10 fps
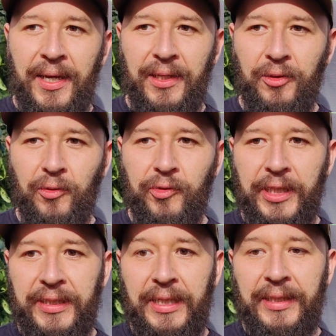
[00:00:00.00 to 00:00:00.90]

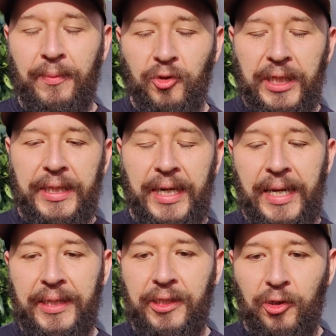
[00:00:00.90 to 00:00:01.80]
Entonces tenemos que hacer el
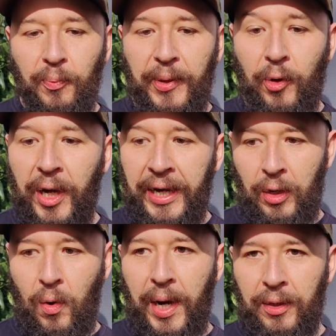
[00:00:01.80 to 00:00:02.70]
ejercicio, pero en
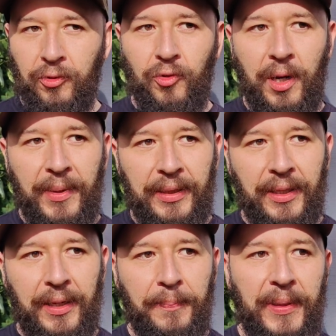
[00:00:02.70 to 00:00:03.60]
global, no
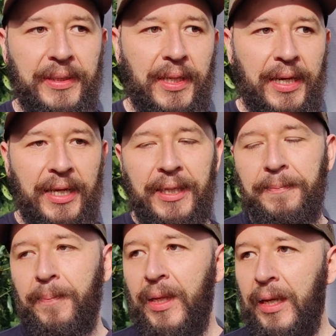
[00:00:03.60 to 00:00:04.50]
solamente pensar
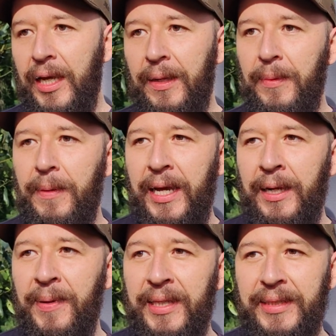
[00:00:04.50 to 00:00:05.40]
en el,
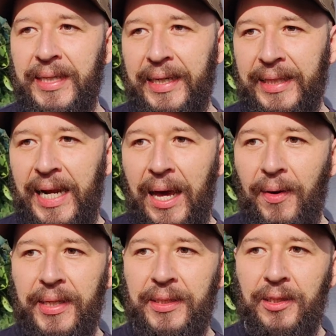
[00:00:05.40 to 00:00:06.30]
el bienestar del
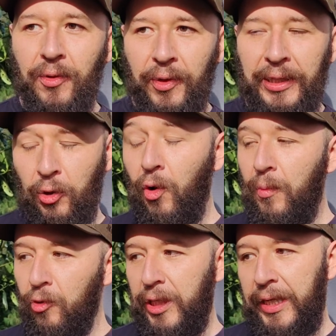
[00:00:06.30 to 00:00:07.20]
ave, sino de todo
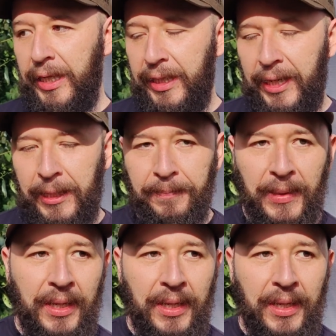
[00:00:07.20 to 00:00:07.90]
el bosque en general.